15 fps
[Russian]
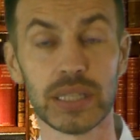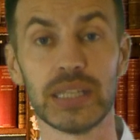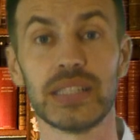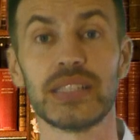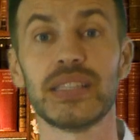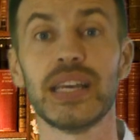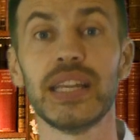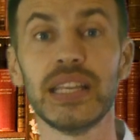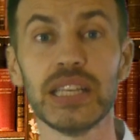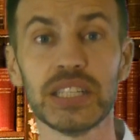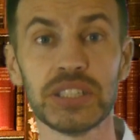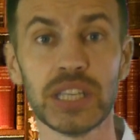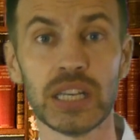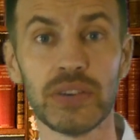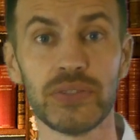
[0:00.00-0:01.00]

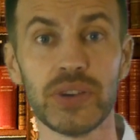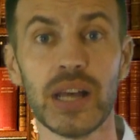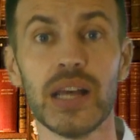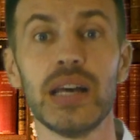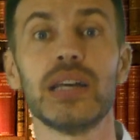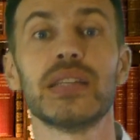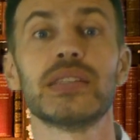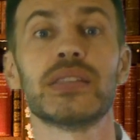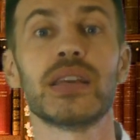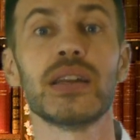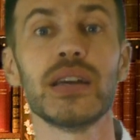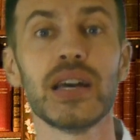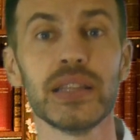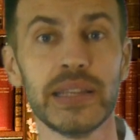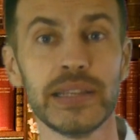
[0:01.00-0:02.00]
Старешников с
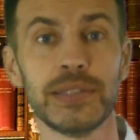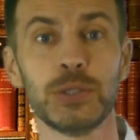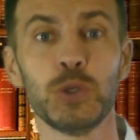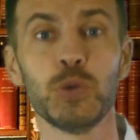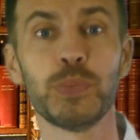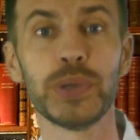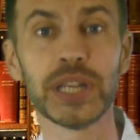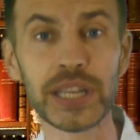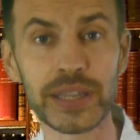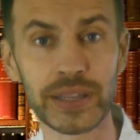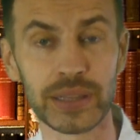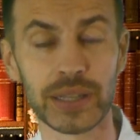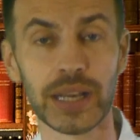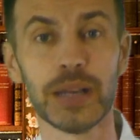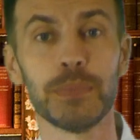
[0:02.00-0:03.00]
радостью
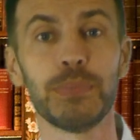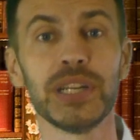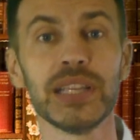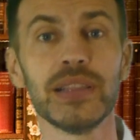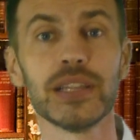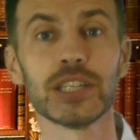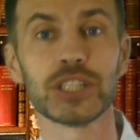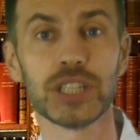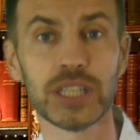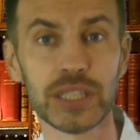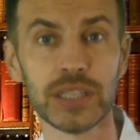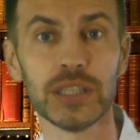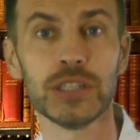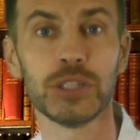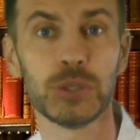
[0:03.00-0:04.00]
принял
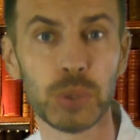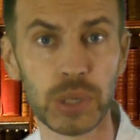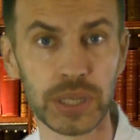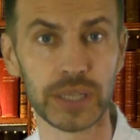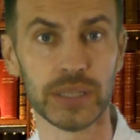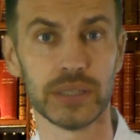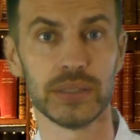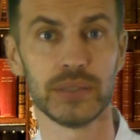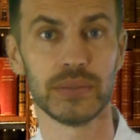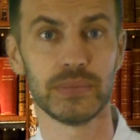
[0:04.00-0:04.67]
предложение Жюли.